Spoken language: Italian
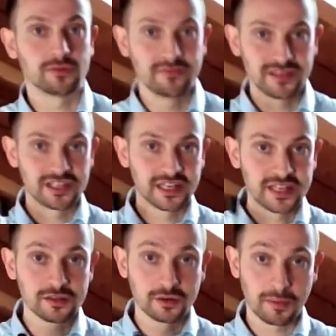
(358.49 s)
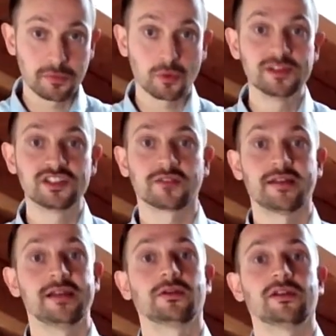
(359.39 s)
invece richiedono proprio quel
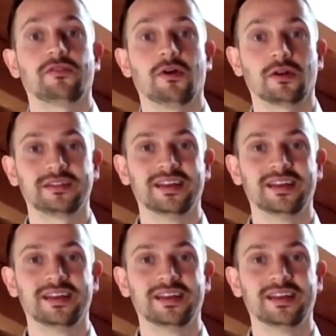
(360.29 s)
cervello che Ford